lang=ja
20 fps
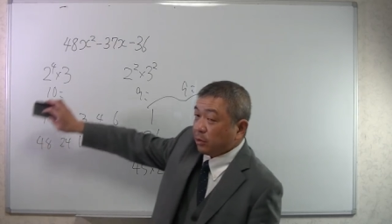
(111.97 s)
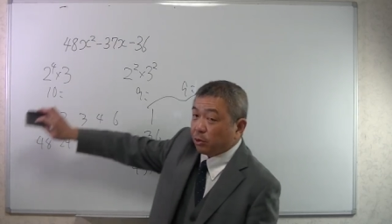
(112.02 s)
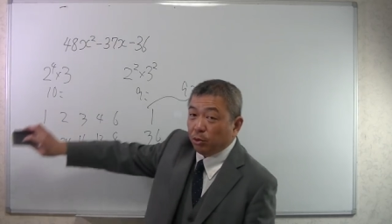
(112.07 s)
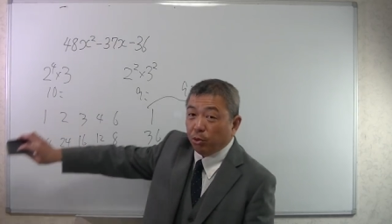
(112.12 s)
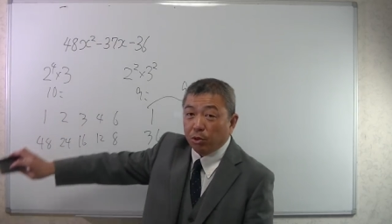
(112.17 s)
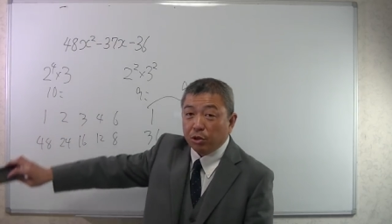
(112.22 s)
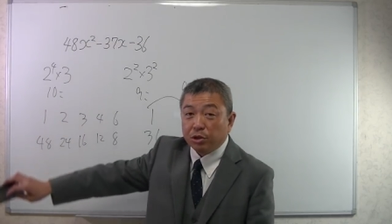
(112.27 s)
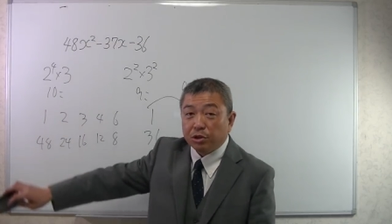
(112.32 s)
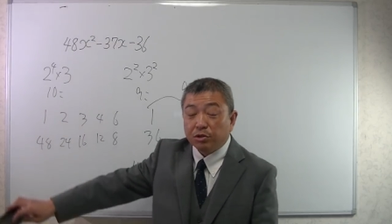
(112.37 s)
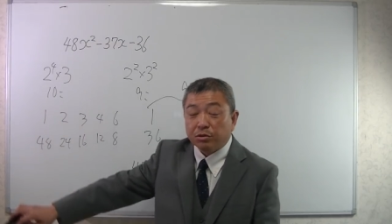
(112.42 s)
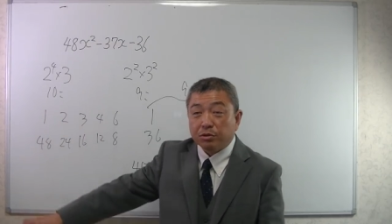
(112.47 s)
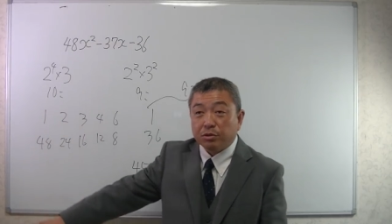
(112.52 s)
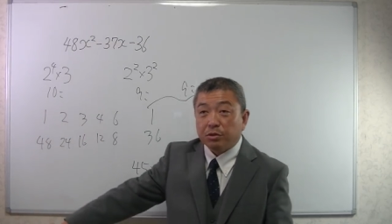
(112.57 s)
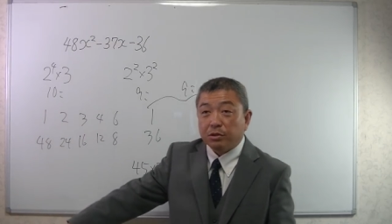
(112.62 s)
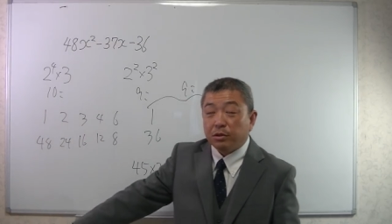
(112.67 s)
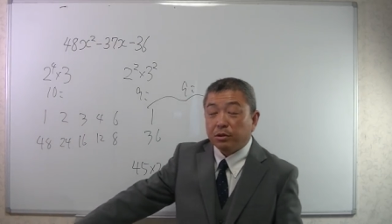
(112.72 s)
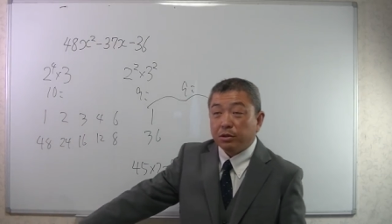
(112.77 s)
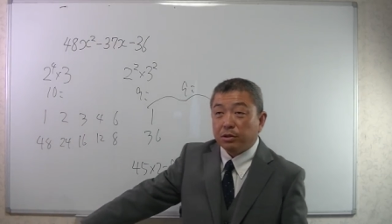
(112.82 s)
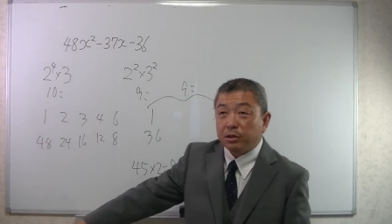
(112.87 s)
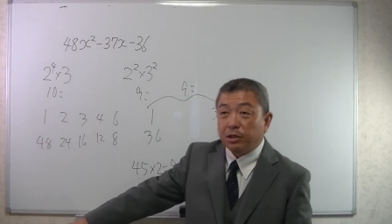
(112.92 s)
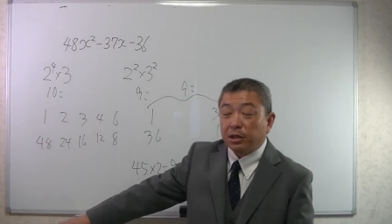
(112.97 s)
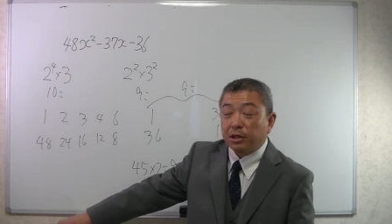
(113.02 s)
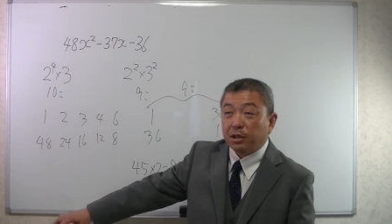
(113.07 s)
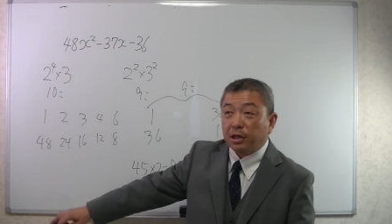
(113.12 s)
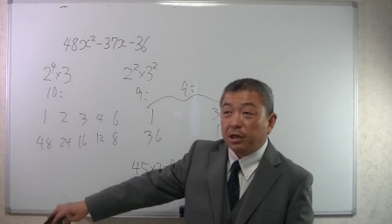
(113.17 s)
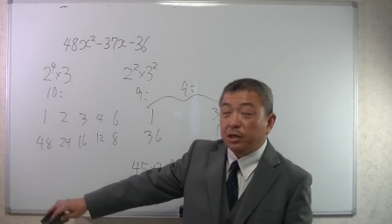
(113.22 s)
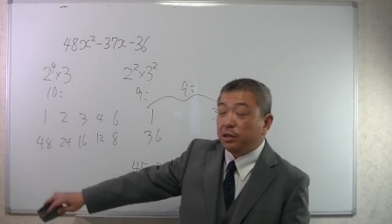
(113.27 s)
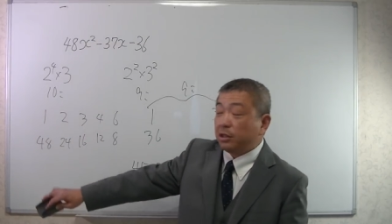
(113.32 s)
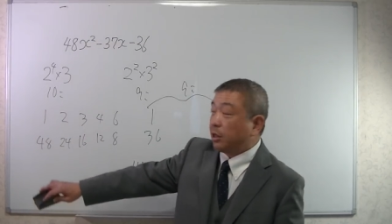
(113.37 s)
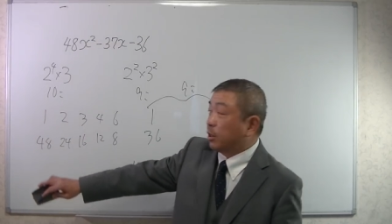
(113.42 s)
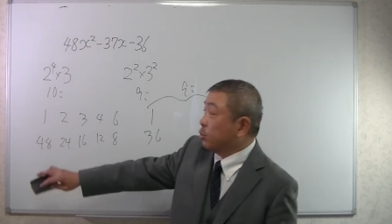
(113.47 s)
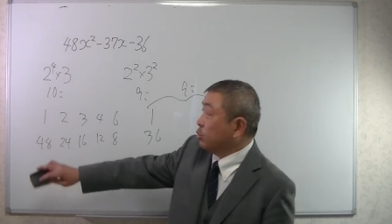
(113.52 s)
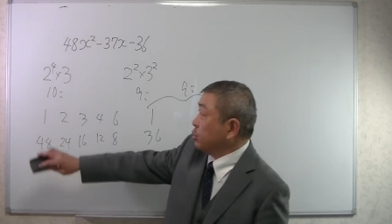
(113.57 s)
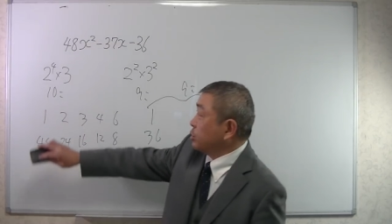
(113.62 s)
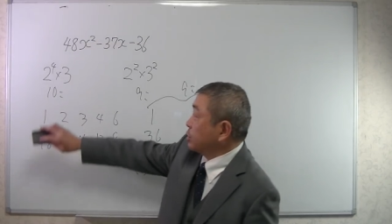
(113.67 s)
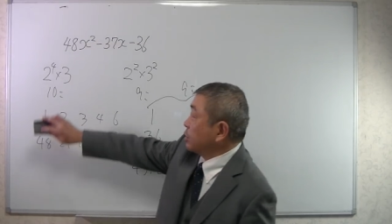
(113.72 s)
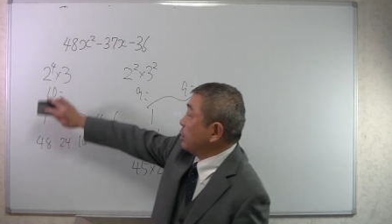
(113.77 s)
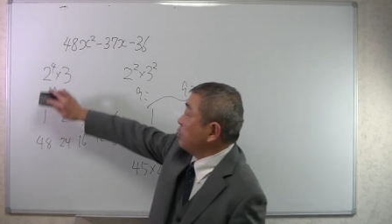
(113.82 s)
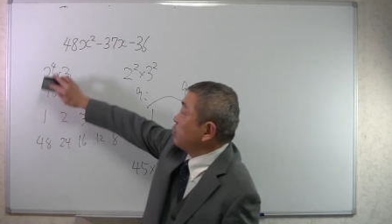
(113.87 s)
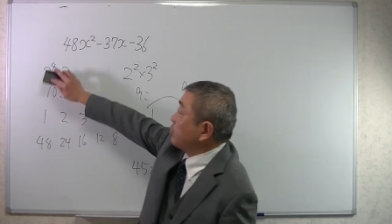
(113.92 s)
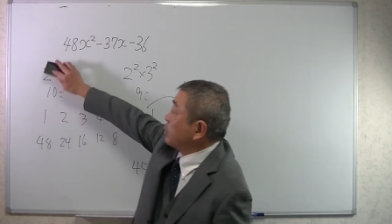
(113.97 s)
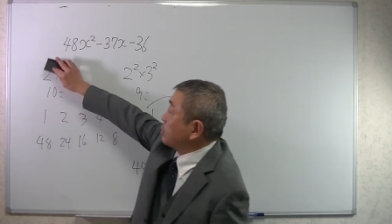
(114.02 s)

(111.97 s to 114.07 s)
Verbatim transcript: 効率よく正解にたどり着けるの